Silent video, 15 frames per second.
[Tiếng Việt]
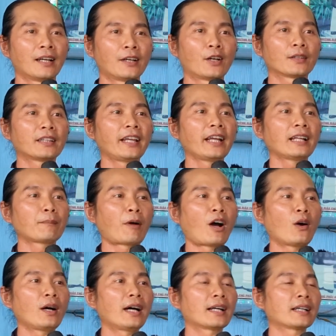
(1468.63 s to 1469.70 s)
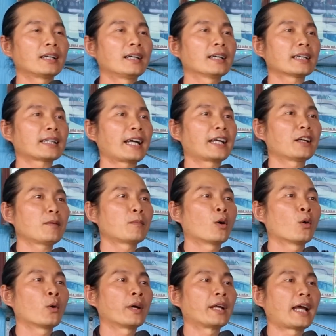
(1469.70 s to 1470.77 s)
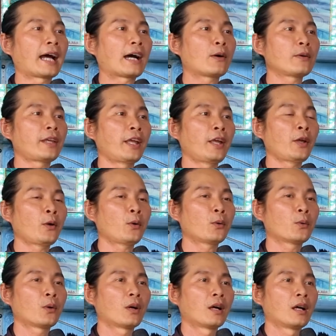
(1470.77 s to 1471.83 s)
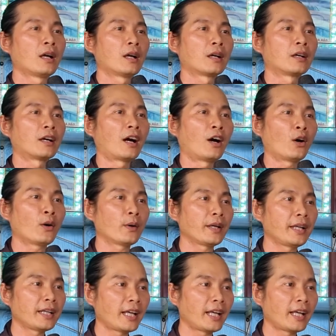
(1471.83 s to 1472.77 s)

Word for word: Rồi tiến bộ hơn nữa, cái thầy nó mùi đạo diệu gỏi